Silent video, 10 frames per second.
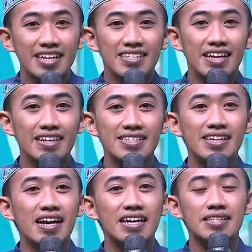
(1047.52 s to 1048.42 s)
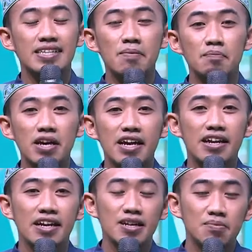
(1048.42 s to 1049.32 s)
Jadi jangan sampai
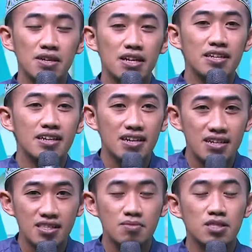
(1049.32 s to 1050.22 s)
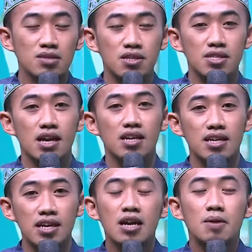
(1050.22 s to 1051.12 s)
anak-anak milenial nih teman-teman
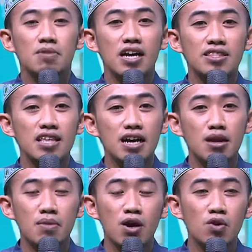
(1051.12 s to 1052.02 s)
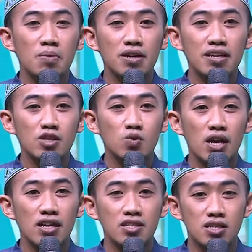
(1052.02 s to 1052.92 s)
sekalian mengatakan bahwa mereka
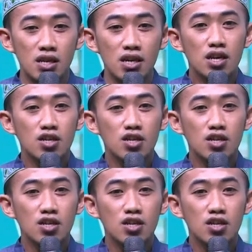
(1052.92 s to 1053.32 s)
sudah hijrah,